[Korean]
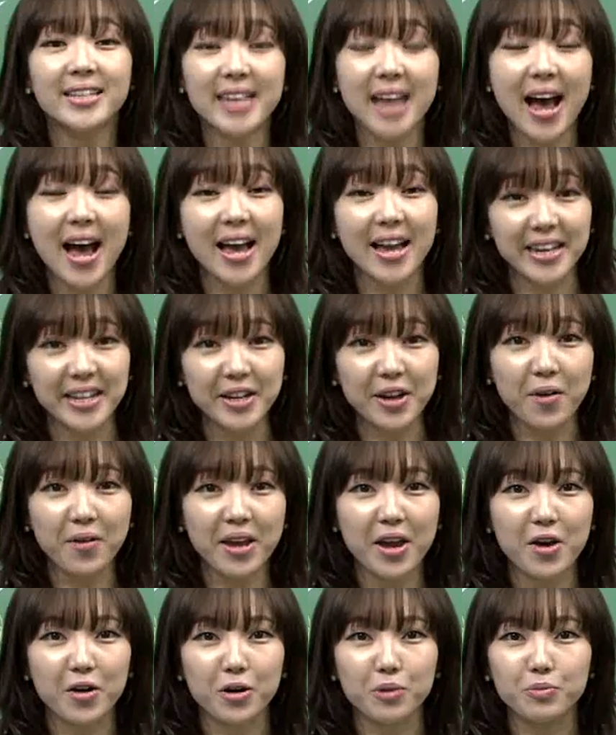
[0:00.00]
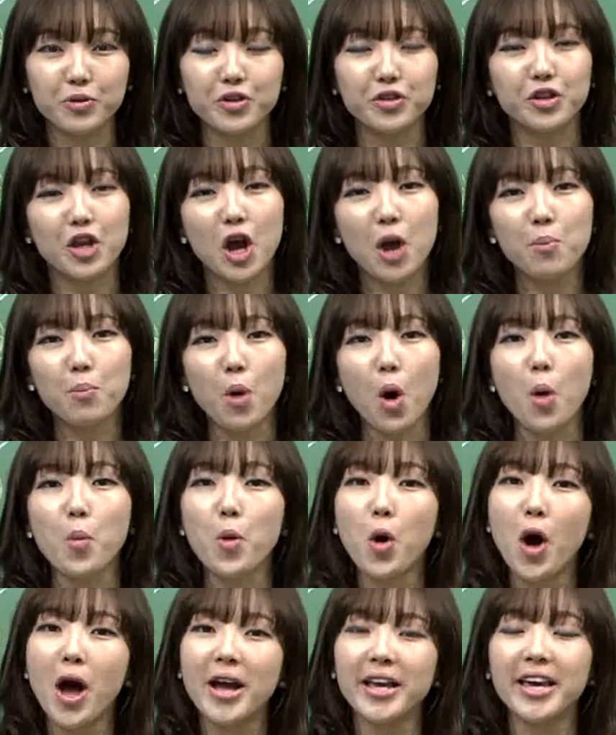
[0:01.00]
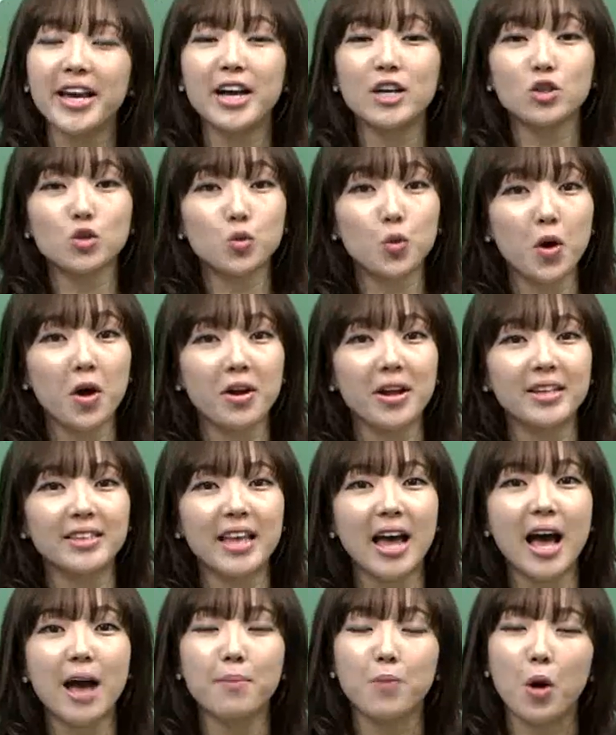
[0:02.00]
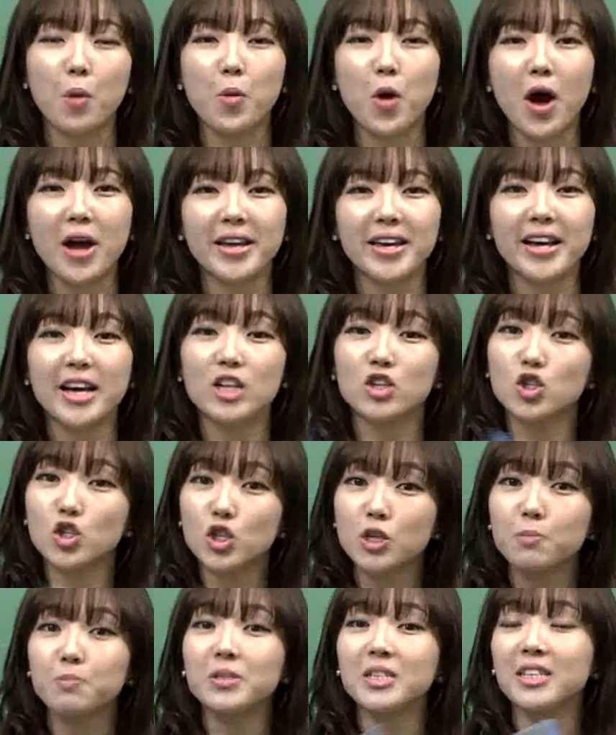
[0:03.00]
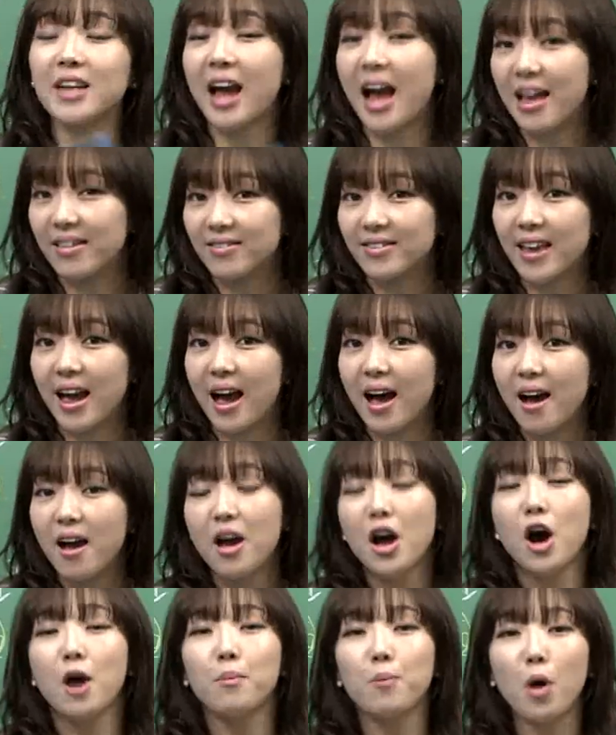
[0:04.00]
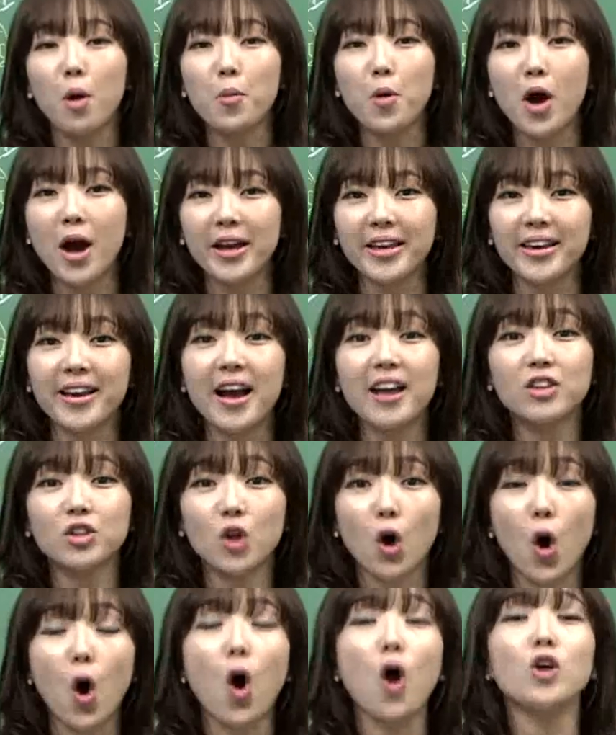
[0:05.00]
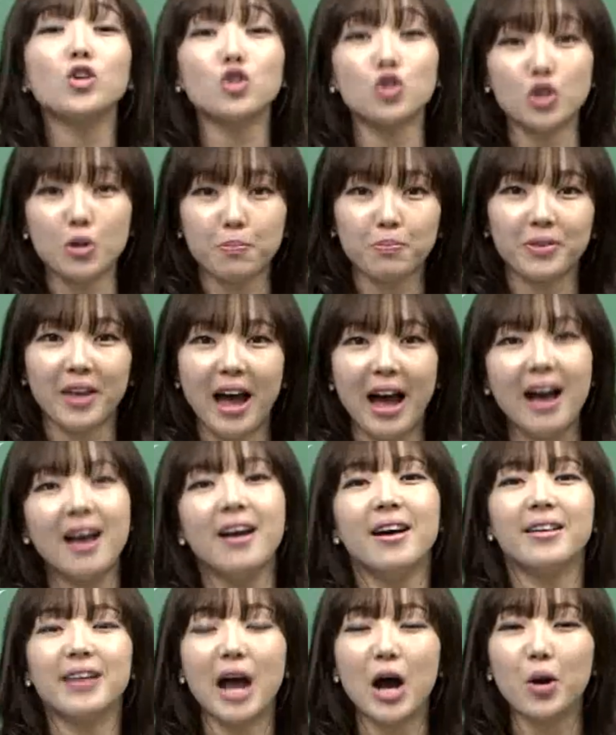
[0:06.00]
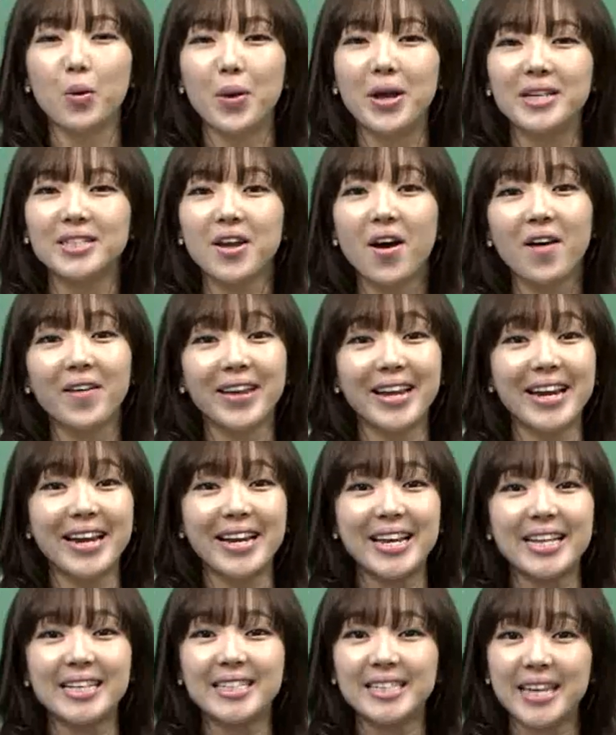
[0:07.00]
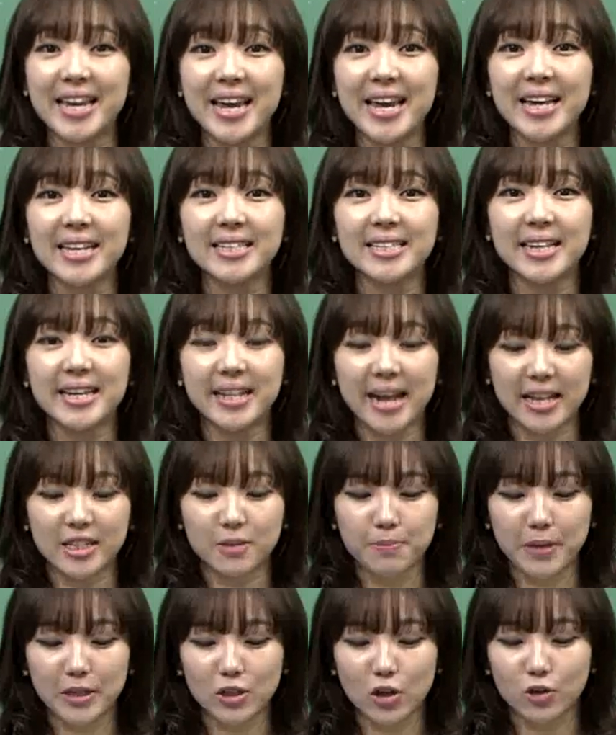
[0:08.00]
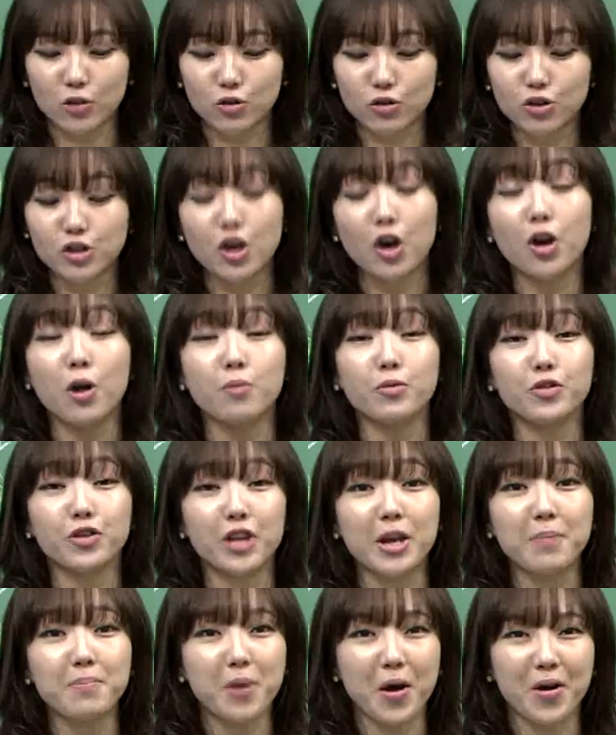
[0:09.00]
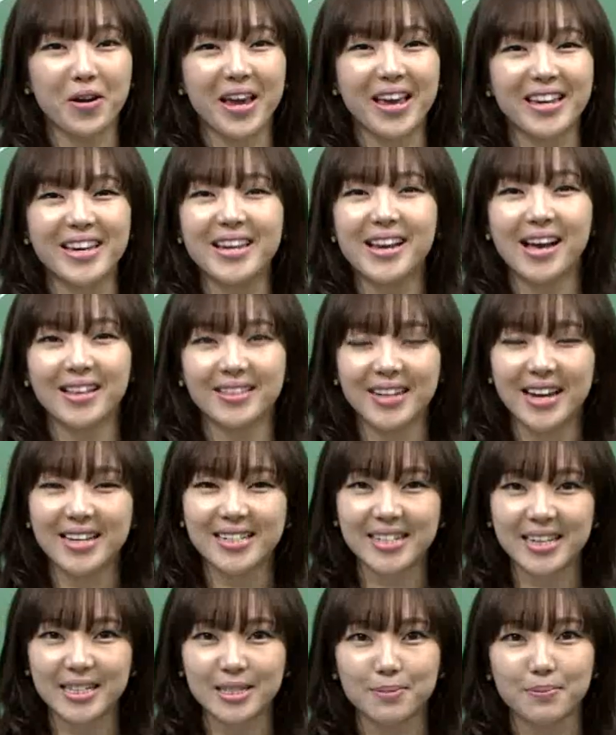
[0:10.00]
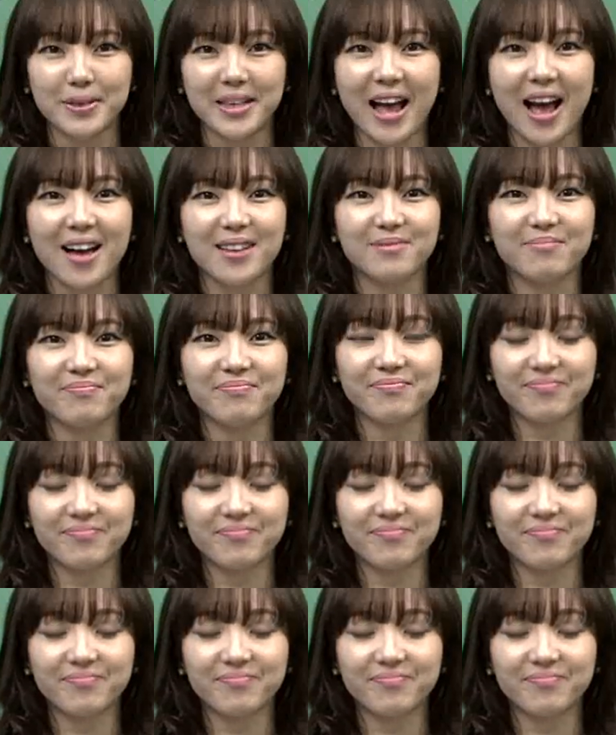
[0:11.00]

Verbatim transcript: 자, 이렇게 여러분 뭐뭐하기가 수월하다, 뭐뭐하기가 쉽지가 않다, 뭐뭐하기가 더 쉽다 라고 해서 It is easy라는 패턴으로 여러분들이 병행이 가능하시겠습니다.